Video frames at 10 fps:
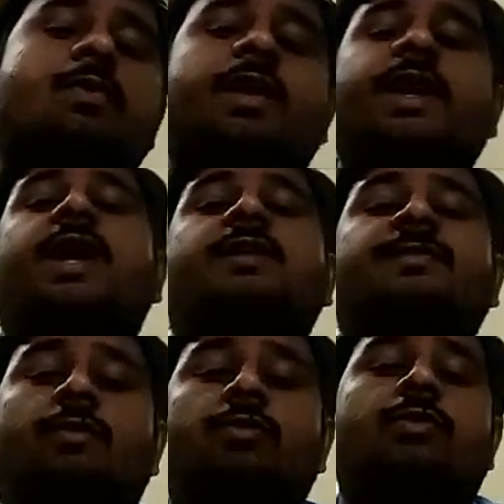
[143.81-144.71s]
ఒకటే
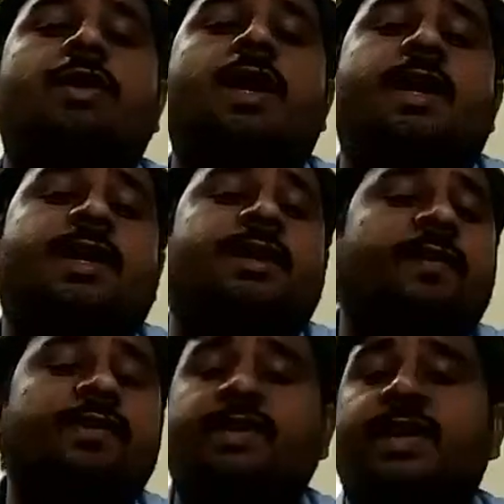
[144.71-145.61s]
ఆన్సర్ ఉంటుందా అనేది
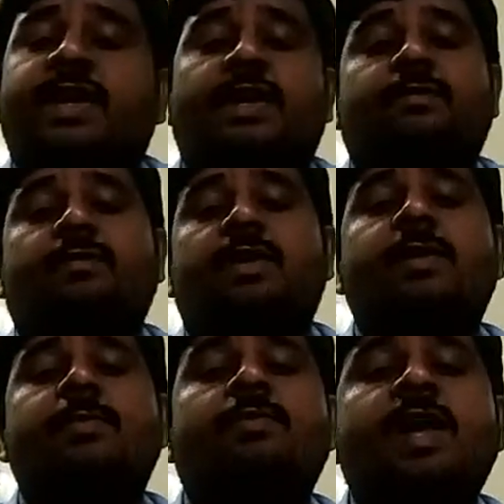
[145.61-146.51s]
ఫస్ట్ తెలియాలి
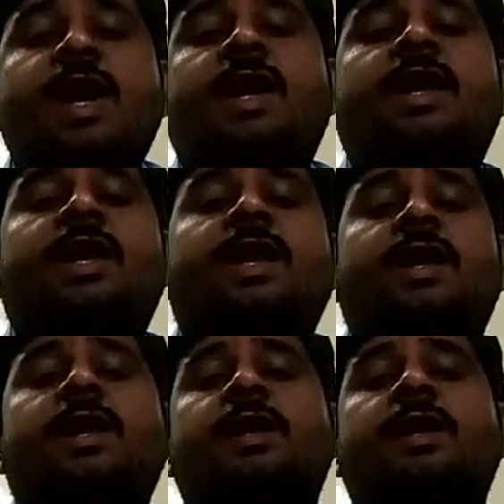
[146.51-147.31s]
అంటే ఇప్పుడు ఉదాహరణకి